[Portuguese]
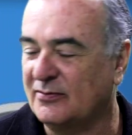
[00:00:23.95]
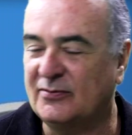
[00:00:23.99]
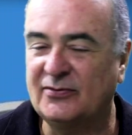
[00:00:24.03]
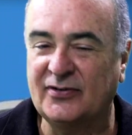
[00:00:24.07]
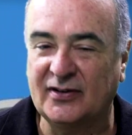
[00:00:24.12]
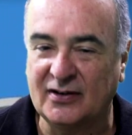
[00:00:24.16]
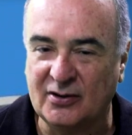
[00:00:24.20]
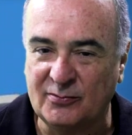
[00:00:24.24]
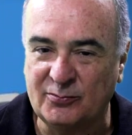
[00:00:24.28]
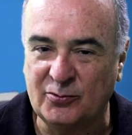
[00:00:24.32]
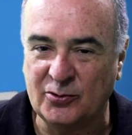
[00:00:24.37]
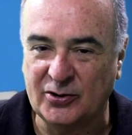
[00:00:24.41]
vamos
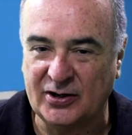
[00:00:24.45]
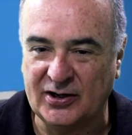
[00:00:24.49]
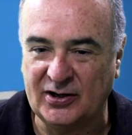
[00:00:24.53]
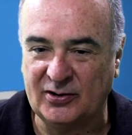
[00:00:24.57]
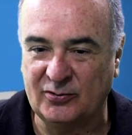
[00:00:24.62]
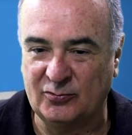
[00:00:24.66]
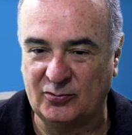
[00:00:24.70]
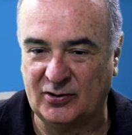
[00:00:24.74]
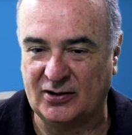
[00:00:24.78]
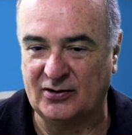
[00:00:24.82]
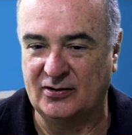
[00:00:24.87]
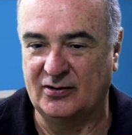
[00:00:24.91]
falar um
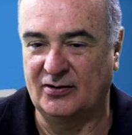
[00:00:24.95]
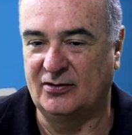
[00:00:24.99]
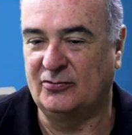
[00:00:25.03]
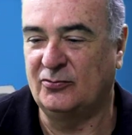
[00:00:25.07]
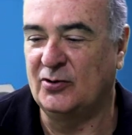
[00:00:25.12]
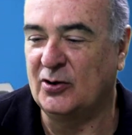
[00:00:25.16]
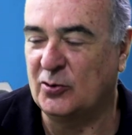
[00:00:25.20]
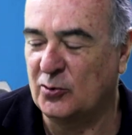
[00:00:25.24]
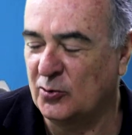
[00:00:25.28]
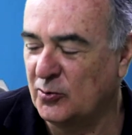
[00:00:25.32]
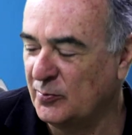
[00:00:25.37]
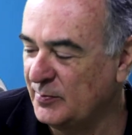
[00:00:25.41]
pouquinho do,
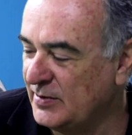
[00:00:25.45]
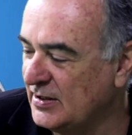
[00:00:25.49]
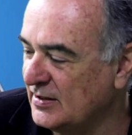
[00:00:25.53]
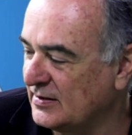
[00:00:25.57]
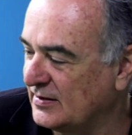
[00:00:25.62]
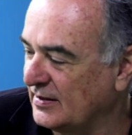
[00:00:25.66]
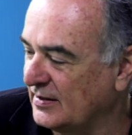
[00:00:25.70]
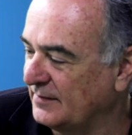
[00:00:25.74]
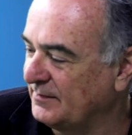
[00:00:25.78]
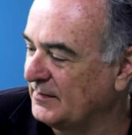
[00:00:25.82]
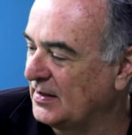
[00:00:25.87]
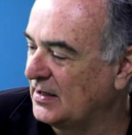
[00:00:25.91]
do
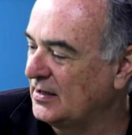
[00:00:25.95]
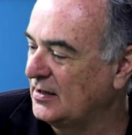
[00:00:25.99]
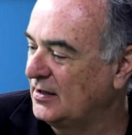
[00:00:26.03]
Economiza.